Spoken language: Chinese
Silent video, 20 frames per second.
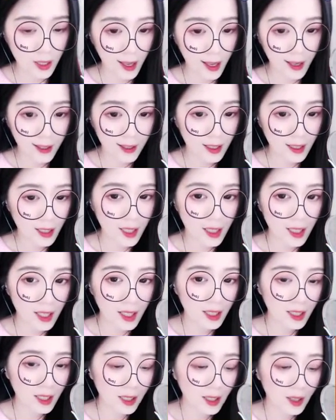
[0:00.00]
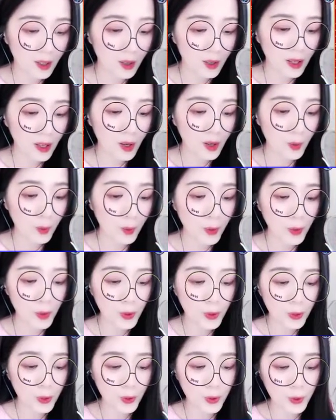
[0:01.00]
矮林包裹了赵婉
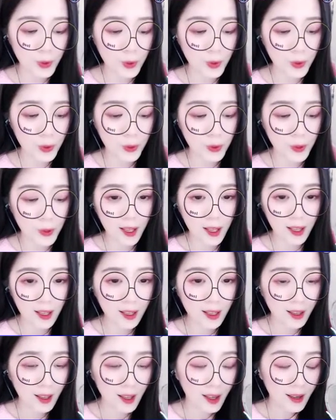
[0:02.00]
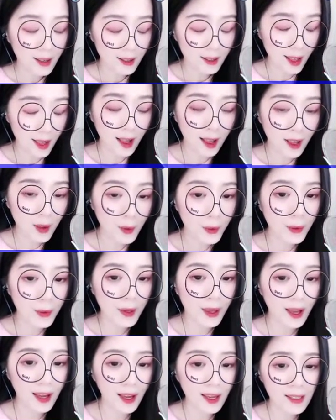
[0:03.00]
婷，杨芷衡怕人看
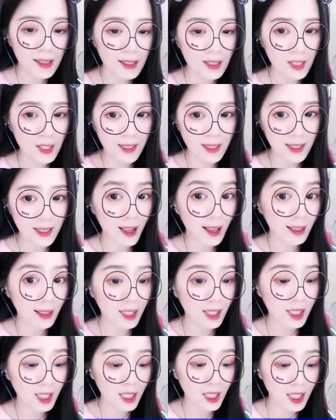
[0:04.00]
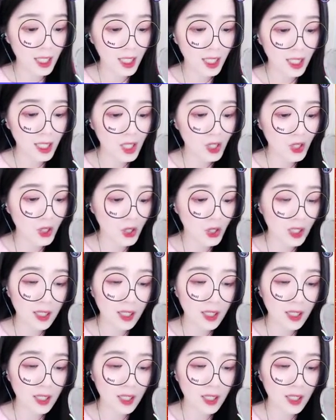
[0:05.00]
见，故而朝近路前来，